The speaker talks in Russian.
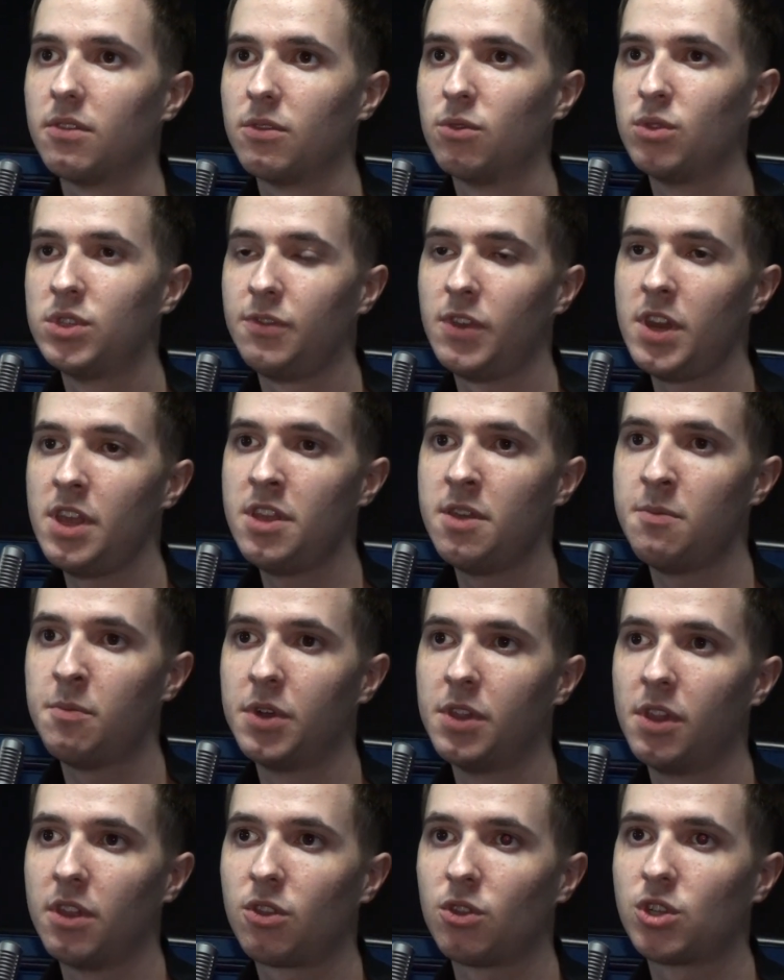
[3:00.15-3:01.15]
Удивлением
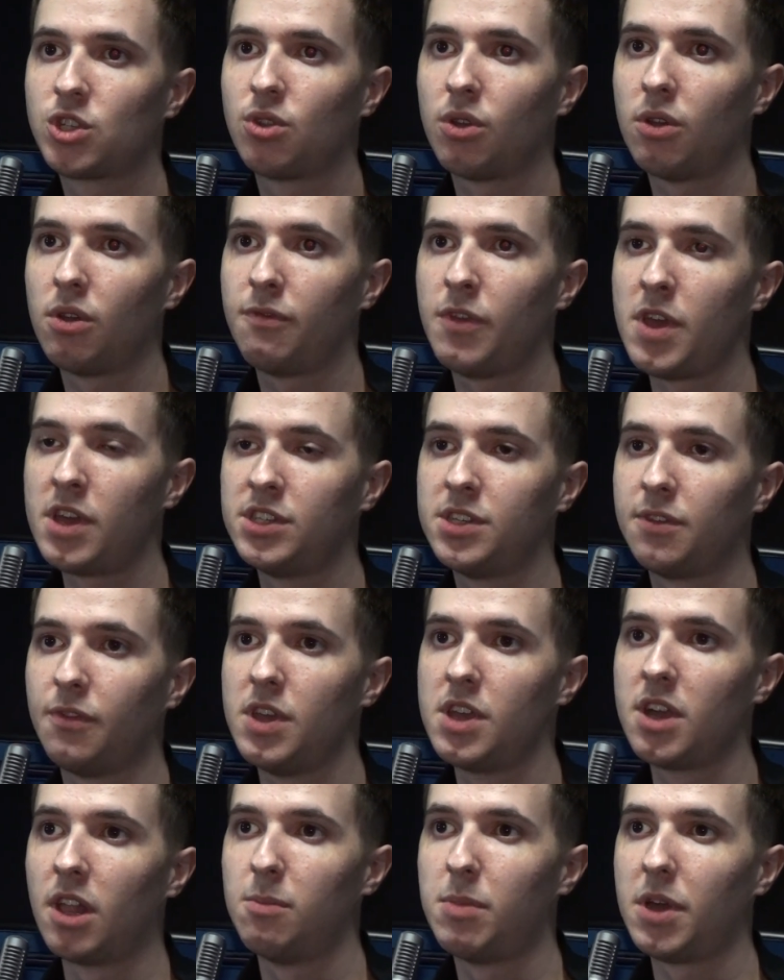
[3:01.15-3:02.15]
было то, что Верди
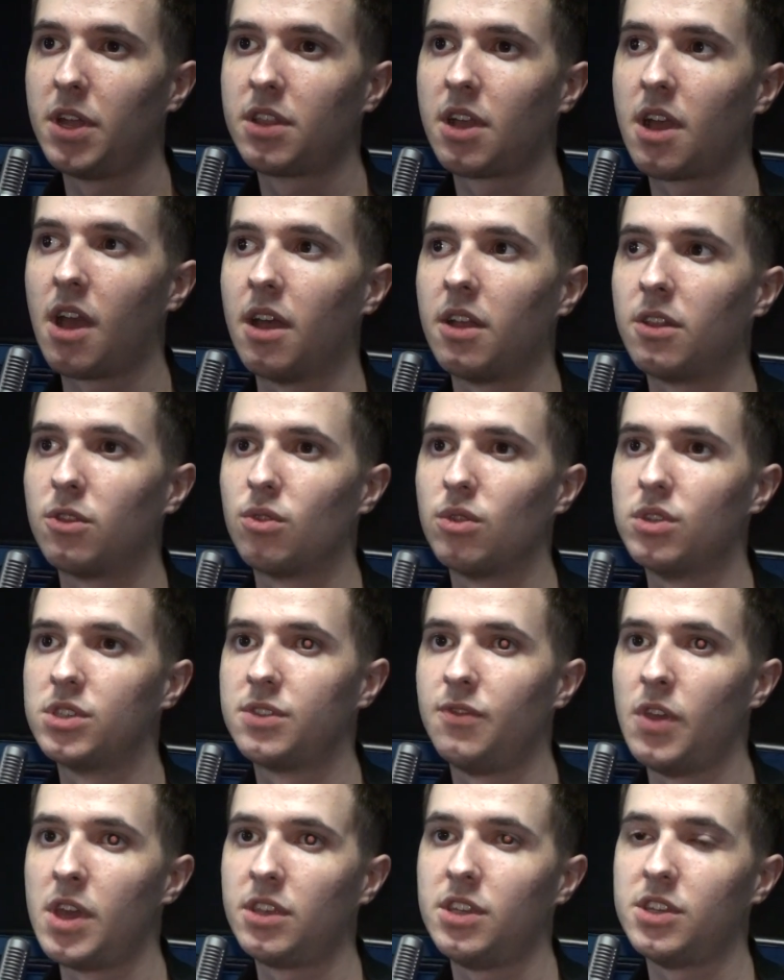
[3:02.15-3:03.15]
выиграл Брэдка. То
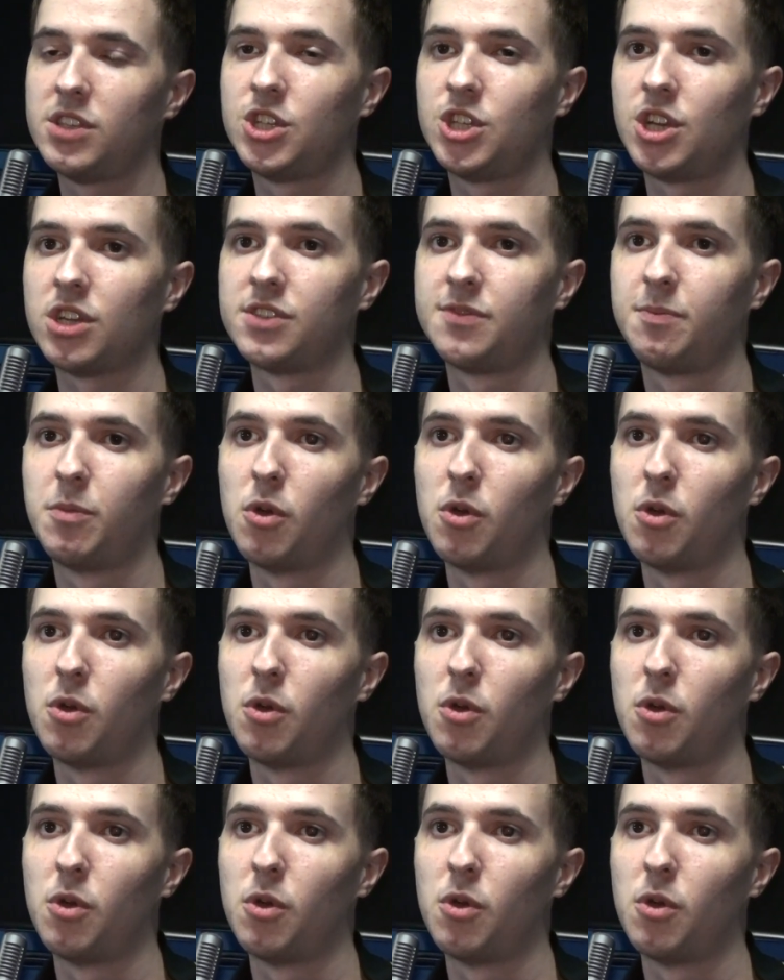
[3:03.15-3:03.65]
есть Верди сейчас в